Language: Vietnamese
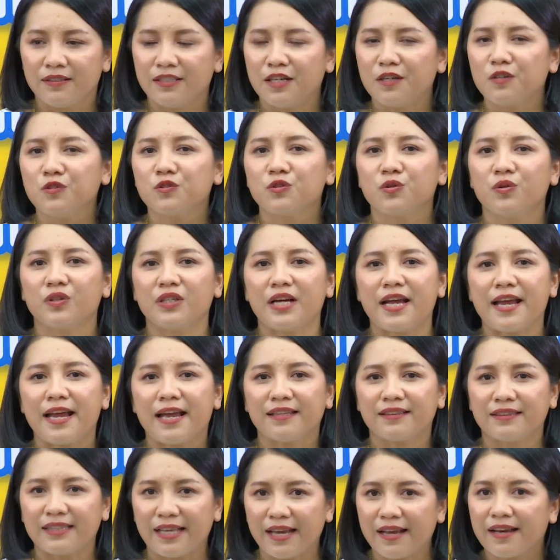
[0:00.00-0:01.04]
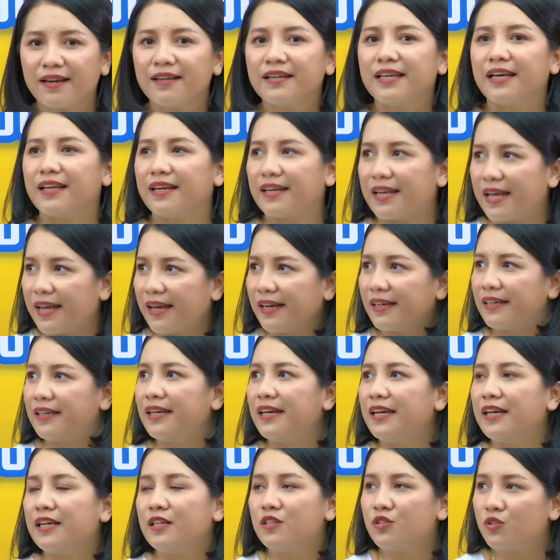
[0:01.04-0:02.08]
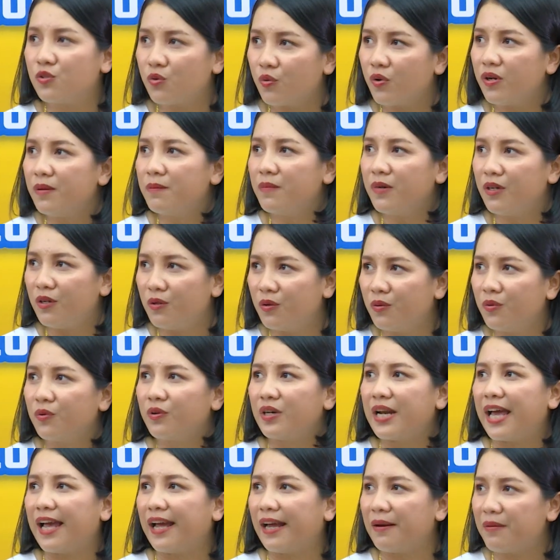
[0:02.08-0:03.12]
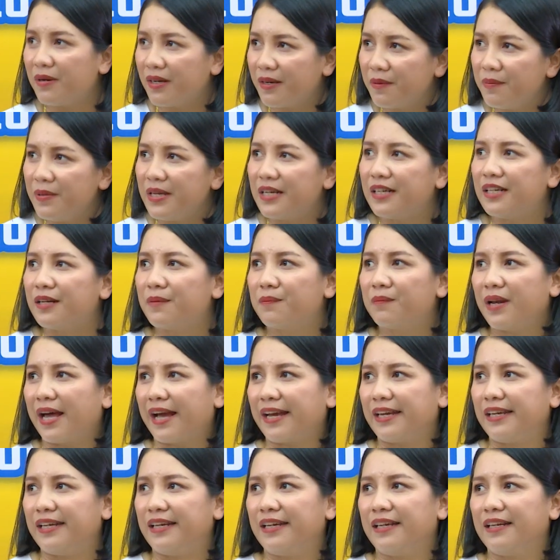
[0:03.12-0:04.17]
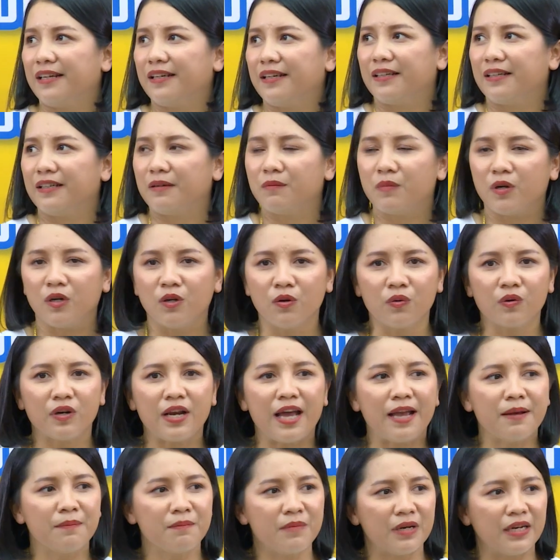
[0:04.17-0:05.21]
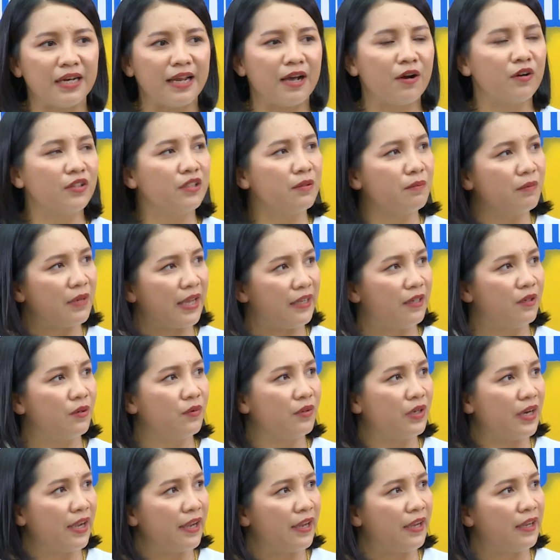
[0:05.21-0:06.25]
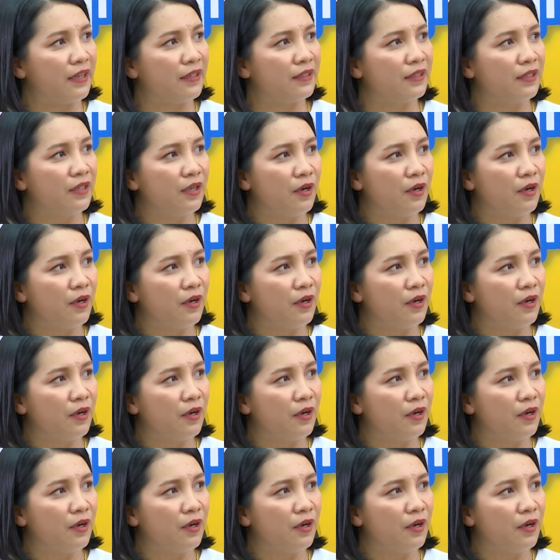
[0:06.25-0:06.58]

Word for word: chẳng xua hà ta nè na kê chui mình nụ đã miên đầm lái mình nụ đã mình ao đầm lái luôn ai